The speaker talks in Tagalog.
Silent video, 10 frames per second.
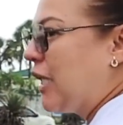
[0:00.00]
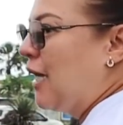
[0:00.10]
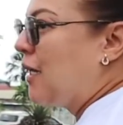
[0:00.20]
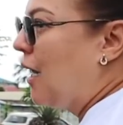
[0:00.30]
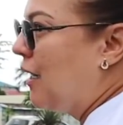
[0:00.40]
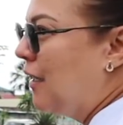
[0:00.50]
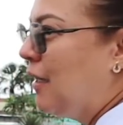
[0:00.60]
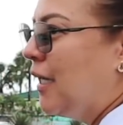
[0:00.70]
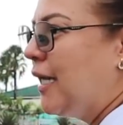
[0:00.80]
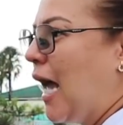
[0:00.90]
talagang
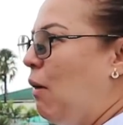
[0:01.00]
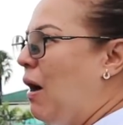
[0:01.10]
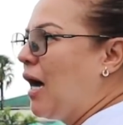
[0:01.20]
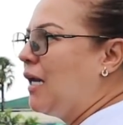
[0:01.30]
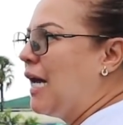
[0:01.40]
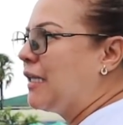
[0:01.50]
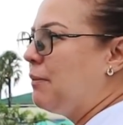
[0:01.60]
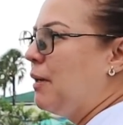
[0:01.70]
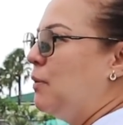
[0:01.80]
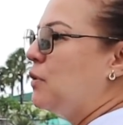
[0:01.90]
hinahawakan nating
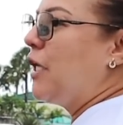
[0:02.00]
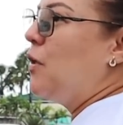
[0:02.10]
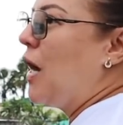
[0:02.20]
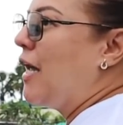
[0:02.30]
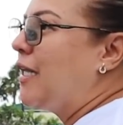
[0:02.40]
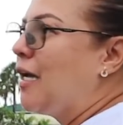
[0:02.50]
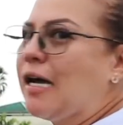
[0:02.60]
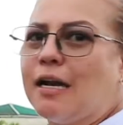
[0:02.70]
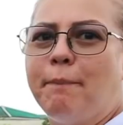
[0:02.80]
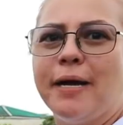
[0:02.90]
mabuti yung ating
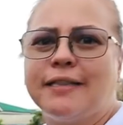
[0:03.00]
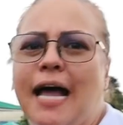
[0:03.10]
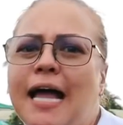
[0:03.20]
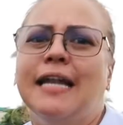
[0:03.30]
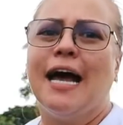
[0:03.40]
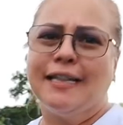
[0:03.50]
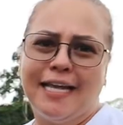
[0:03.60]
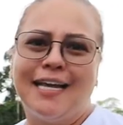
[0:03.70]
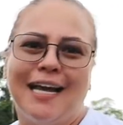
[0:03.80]
karapatan, ating